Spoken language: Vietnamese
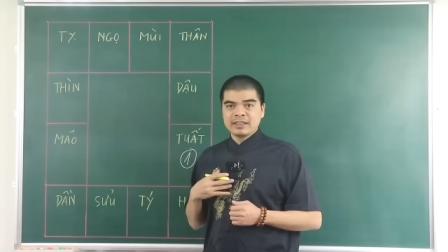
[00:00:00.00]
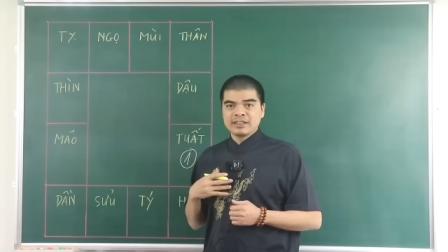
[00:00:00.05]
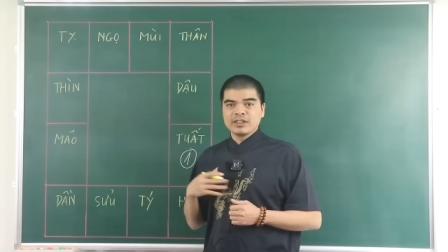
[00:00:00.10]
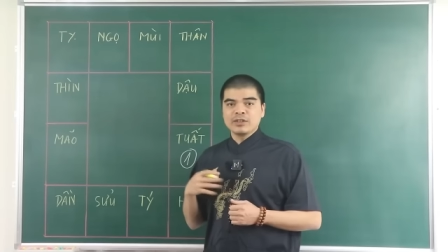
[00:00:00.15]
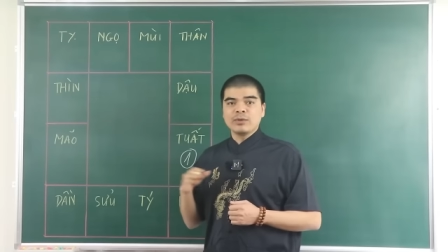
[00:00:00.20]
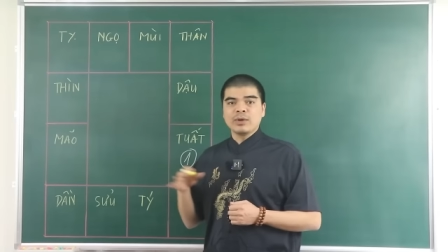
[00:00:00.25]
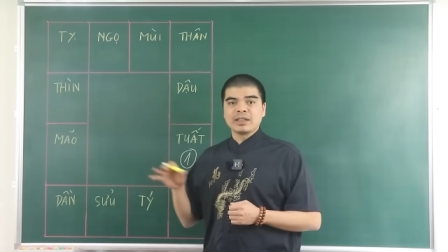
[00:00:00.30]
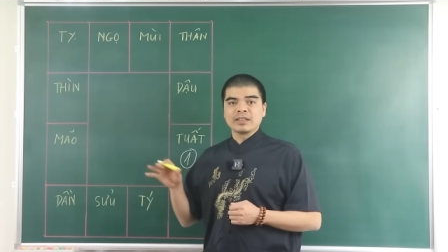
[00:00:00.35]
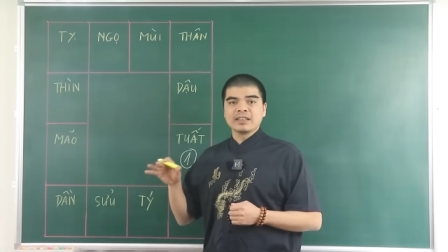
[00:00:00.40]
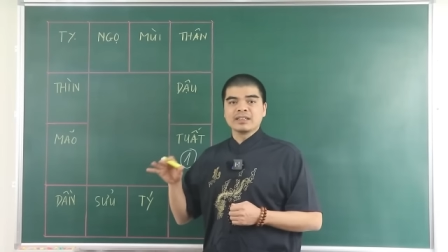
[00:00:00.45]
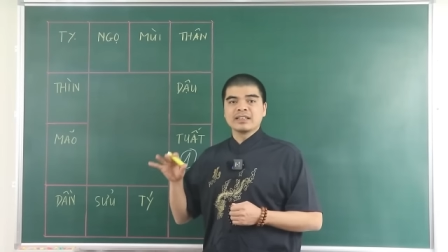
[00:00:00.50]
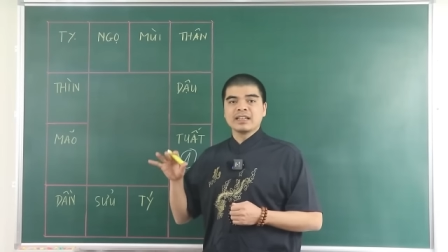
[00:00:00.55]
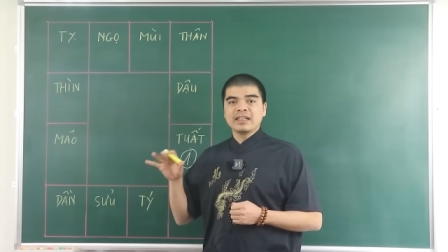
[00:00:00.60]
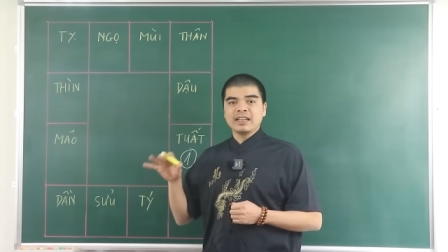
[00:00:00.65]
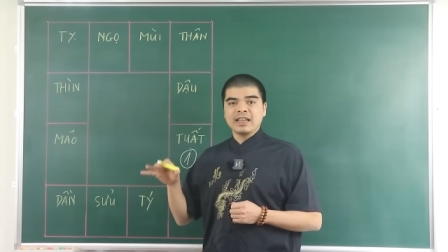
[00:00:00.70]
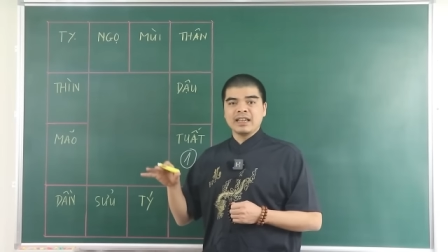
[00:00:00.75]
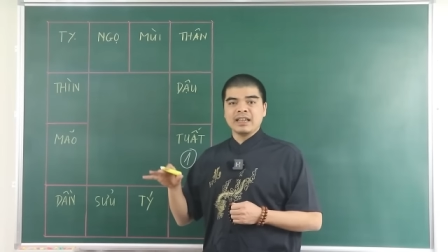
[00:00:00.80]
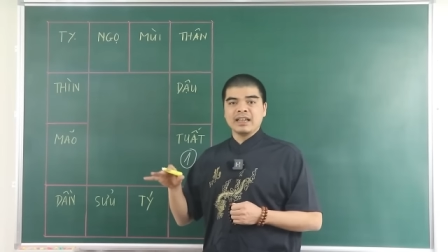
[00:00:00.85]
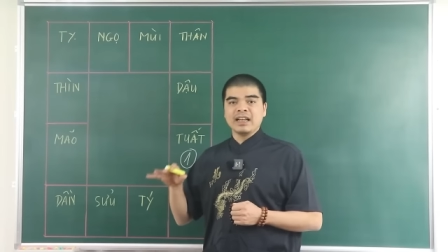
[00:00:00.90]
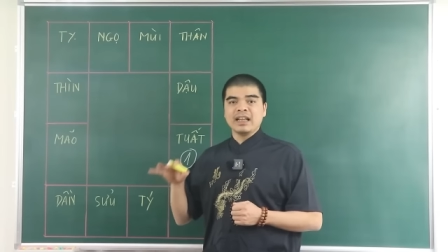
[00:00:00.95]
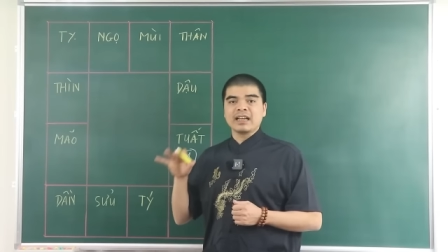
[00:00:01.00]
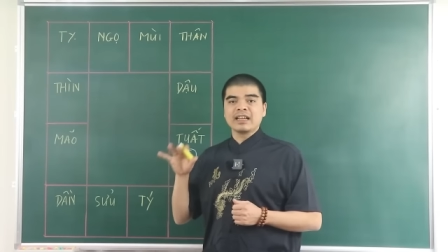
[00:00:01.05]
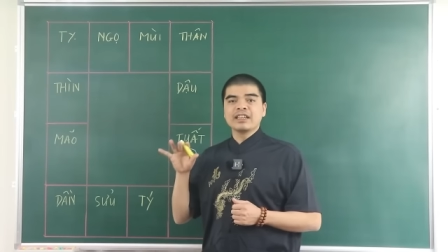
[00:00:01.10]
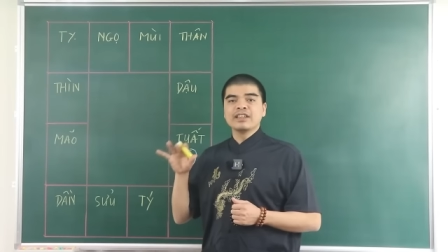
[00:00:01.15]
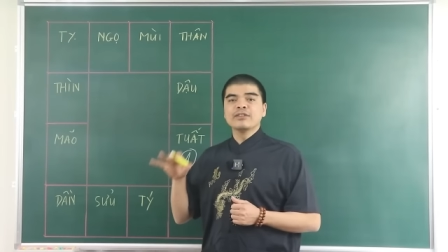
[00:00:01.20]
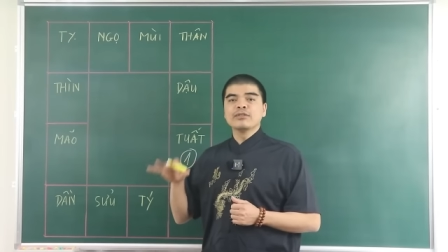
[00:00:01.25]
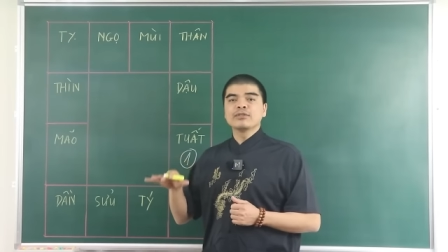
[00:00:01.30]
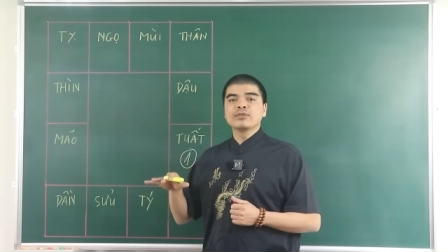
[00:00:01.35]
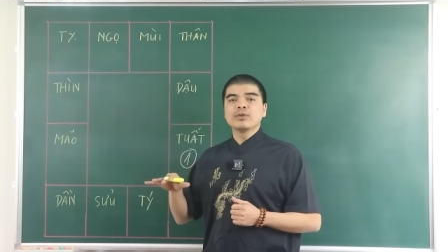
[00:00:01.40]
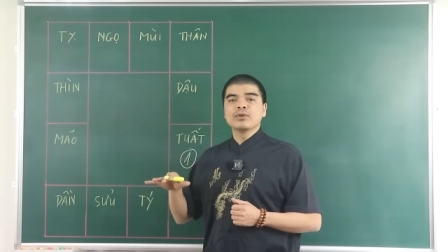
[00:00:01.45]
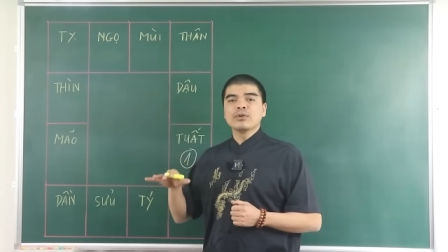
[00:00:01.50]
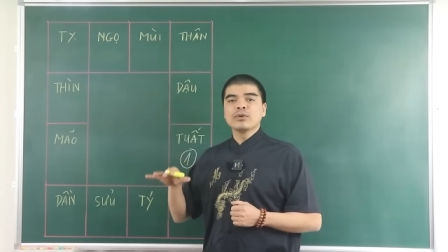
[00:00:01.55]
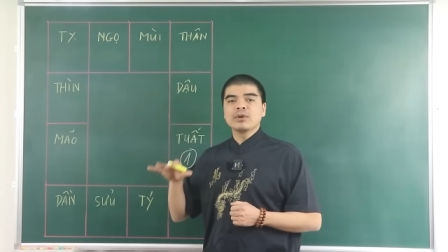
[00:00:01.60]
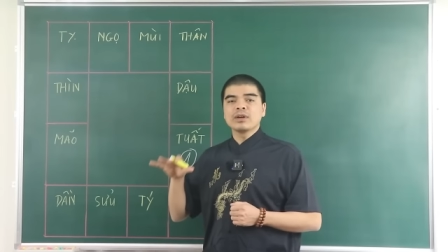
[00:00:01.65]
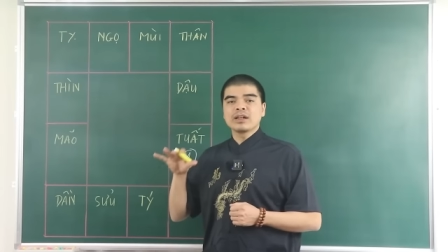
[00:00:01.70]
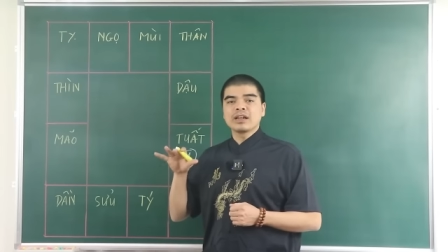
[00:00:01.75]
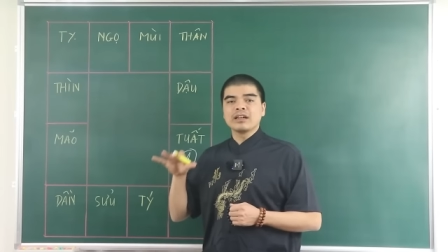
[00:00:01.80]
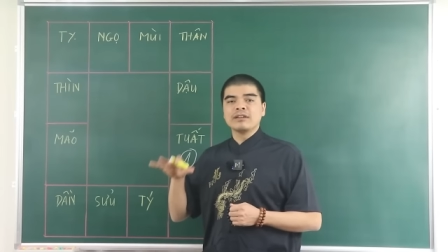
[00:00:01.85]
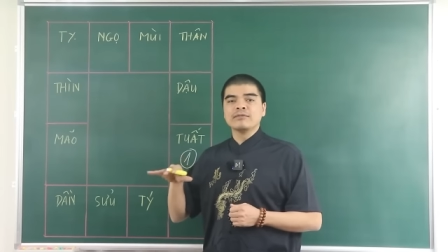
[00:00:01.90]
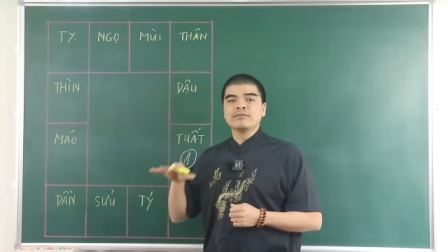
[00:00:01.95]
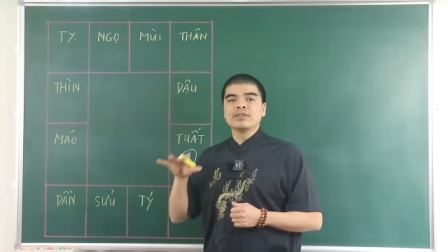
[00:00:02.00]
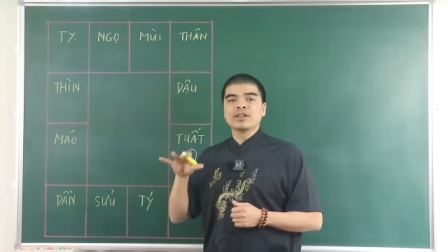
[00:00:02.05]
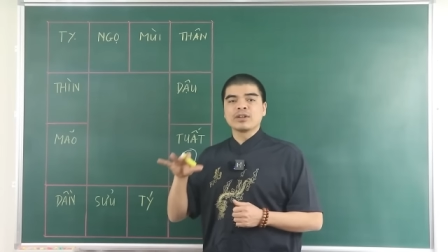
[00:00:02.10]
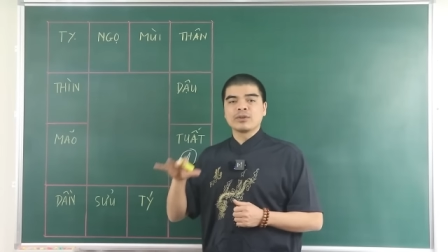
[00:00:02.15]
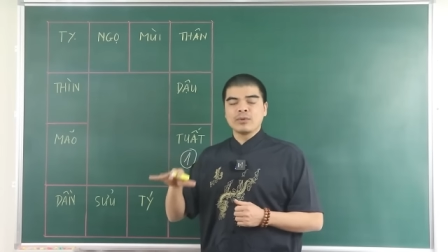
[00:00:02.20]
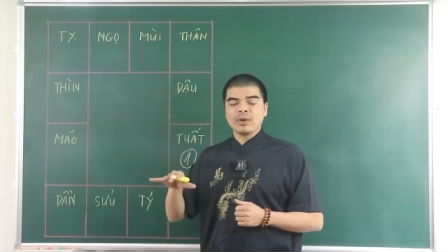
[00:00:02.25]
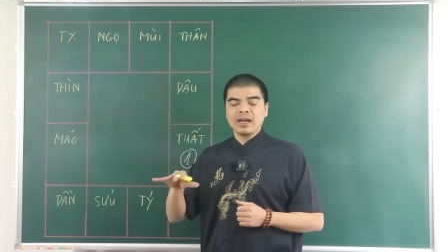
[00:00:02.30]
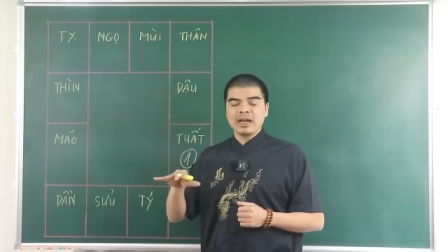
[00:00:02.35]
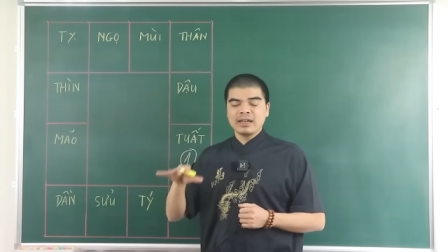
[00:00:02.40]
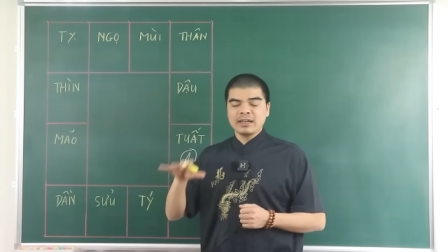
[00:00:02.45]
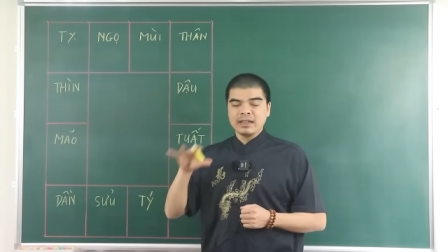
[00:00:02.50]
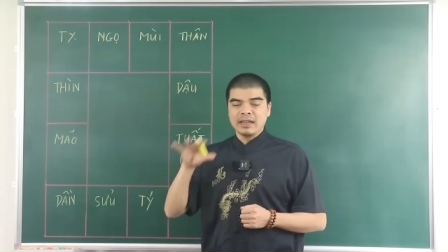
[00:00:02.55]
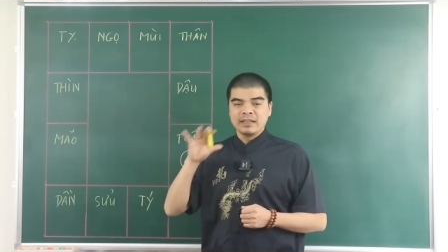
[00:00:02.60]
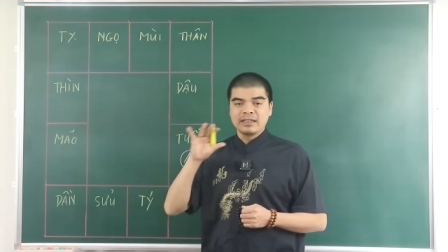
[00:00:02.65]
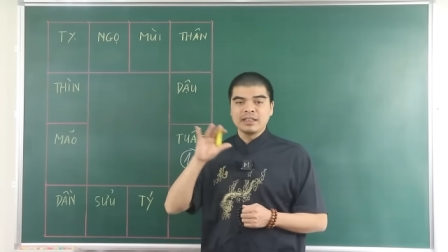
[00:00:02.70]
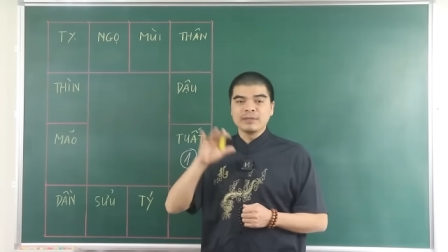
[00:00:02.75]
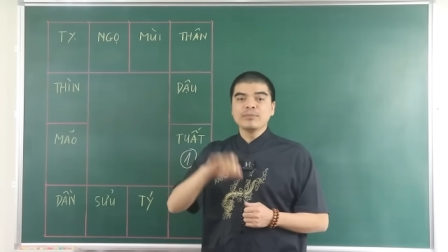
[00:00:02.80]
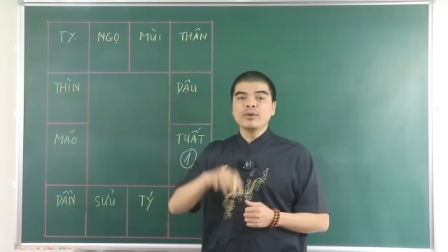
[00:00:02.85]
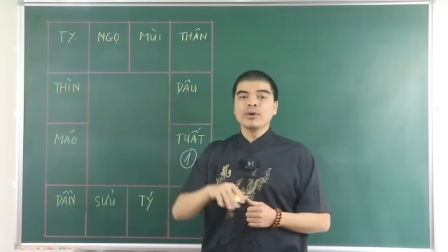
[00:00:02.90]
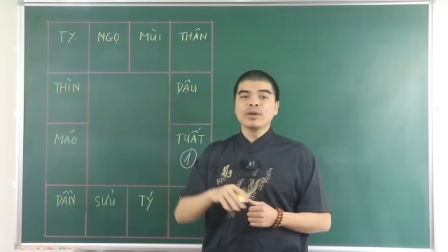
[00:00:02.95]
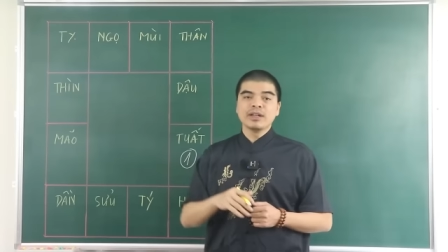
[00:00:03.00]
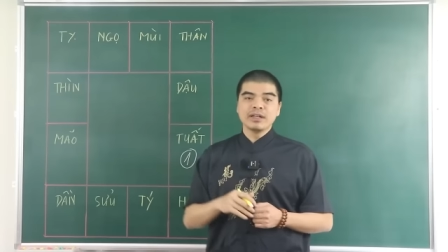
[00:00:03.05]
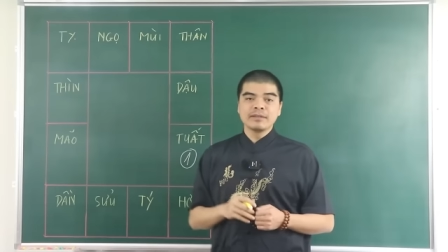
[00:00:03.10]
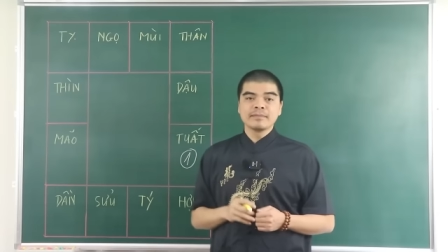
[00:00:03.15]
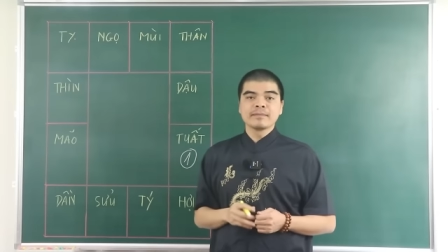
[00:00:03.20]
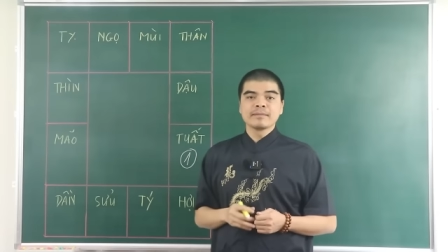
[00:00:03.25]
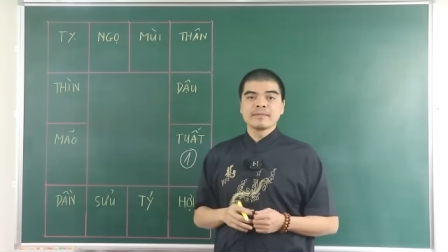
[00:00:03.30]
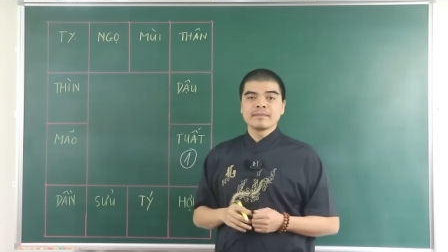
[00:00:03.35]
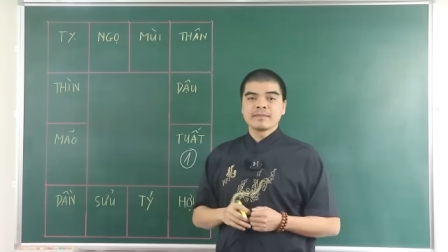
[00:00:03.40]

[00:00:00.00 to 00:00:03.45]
trong khoảng thời gian này là cái yếu tố cần vượt qua để tiến bộ hơn.